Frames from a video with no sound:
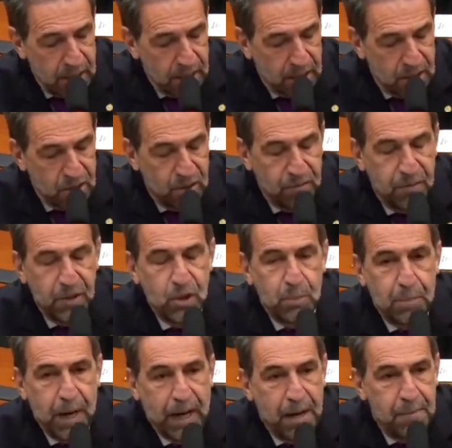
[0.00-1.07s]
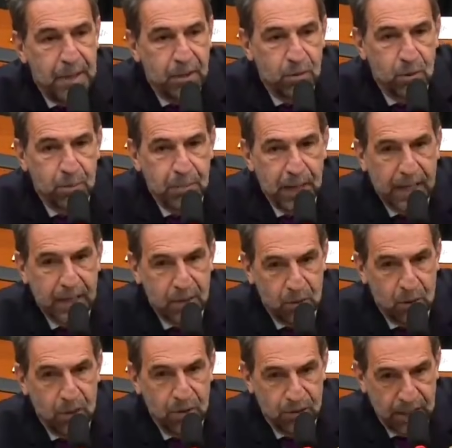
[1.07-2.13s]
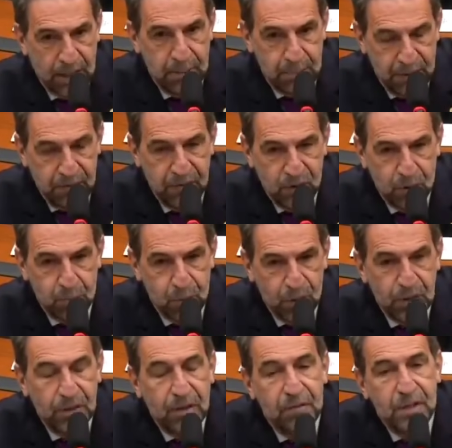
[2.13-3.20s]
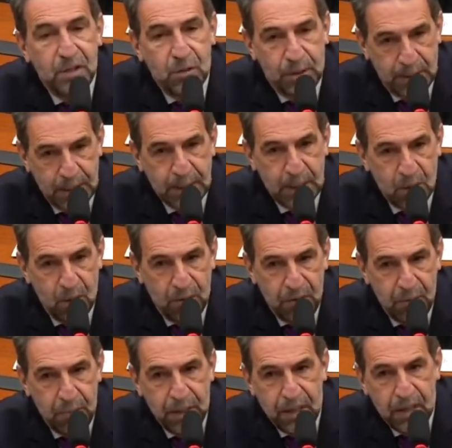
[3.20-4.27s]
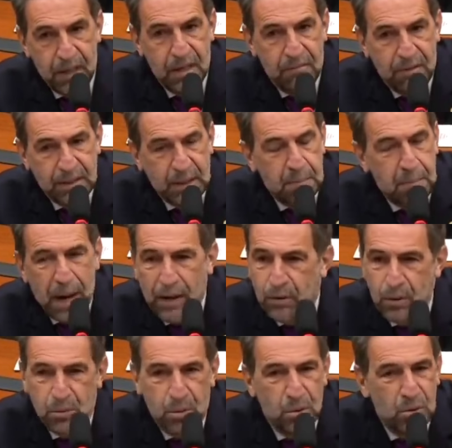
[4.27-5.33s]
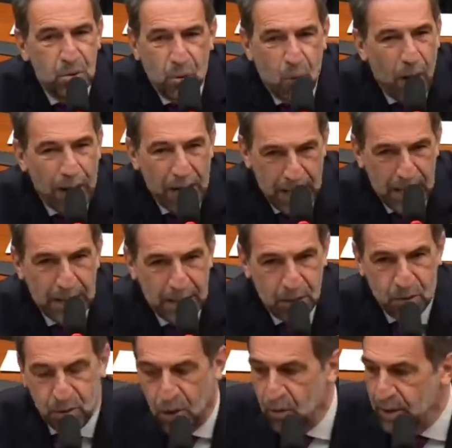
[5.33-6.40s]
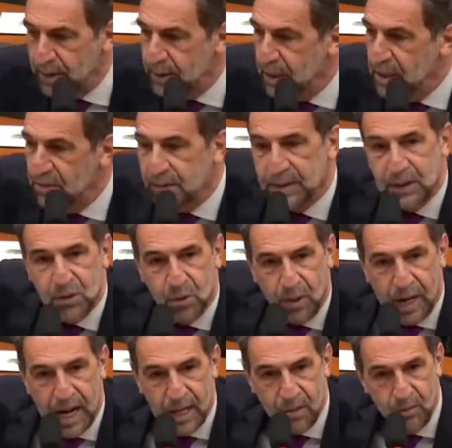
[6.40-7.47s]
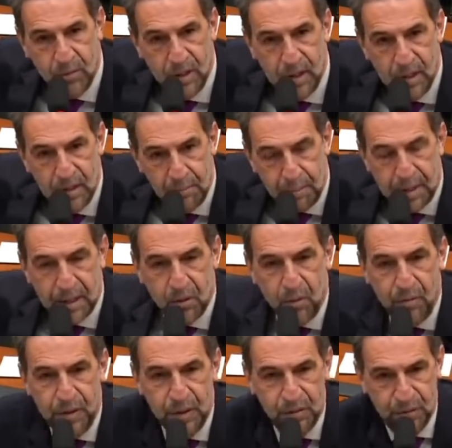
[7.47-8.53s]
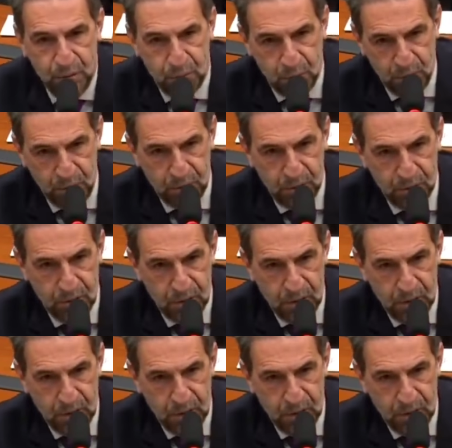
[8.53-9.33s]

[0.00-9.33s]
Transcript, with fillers: Que divide o pagamento do precatório que era previsto para o ano que vem de 89 bi, vai ser pago em torno de 40 só, o restante vai ser jogado para governos futuros.